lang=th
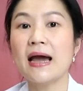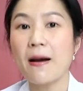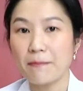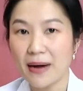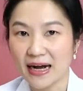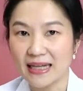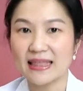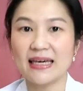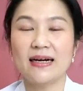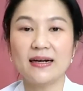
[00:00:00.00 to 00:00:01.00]
ปกติ
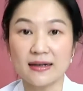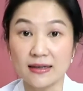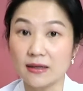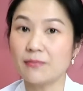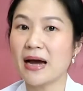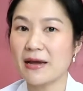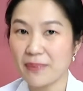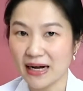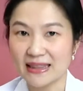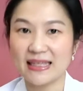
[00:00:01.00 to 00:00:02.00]
หรือไม่ปก
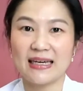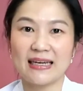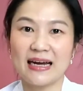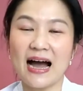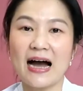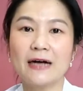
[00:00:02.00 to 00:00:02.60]
ตินะคะ